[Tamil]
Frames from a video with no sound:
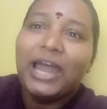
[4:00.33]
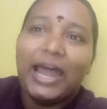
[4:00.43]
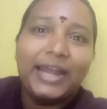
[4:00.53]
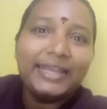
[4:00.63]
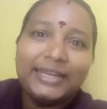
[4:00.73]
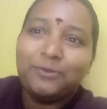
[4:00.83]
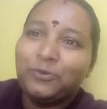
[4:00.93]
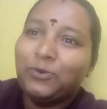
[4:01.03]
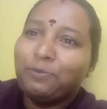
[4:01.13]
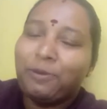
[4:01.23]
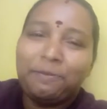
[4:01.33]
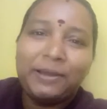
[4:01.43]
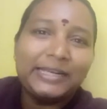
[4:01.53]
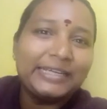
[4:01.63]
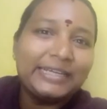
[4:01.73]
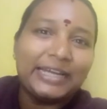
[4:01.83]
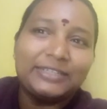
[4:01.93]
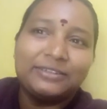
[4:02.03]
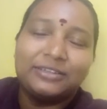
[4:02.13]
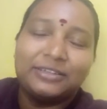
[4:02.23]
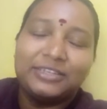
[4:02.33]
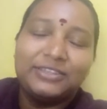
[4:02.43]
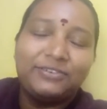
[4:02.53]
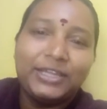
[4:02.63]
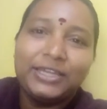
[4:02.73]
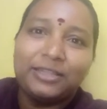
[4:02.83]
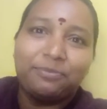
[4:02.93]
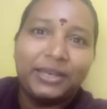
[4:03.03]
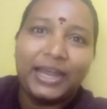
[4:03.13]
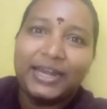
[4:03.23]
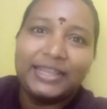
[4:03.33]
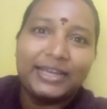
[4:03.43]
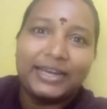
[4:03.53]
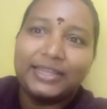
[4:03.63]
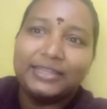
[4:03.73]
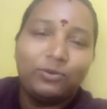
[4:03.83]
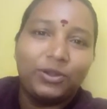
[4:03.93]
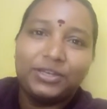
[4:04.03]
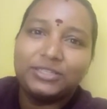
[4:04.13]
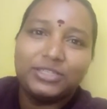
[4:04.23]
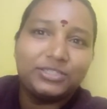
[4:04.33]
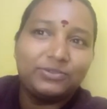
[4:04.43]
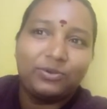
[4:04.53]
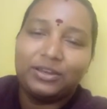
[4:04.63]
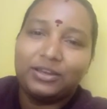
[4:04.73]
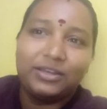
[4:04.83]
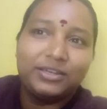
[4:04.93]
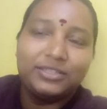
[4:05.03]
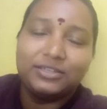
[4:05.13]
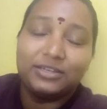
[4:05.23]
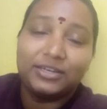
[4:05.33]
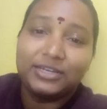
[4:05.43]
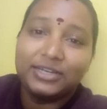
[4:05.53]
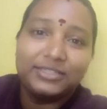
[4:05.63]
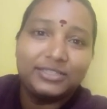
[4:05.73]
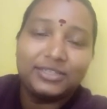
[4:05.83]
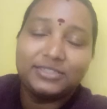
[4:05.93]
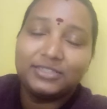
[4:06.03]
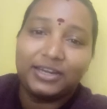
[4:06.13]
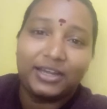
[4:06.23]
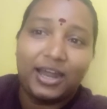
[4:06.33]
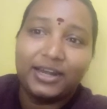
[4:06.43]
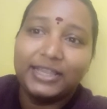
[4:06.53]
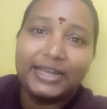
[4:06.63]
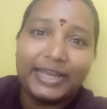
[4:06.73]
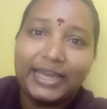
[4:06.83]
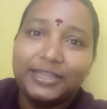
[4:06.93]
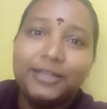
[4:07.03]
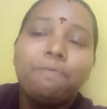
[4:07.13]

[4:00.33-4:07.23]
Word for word: ஆனால் எனக்கு மூணு பாப்பாங்களுக்கு கண் இது வரைக்கும் இந்த மாதிரி ஆனதே கிடையாது ஒயிட் ஒயிட் ரெட் ரெட் கலர் டிஸ்சார்ஜ் எனக்கு ஆனதே கிடையாது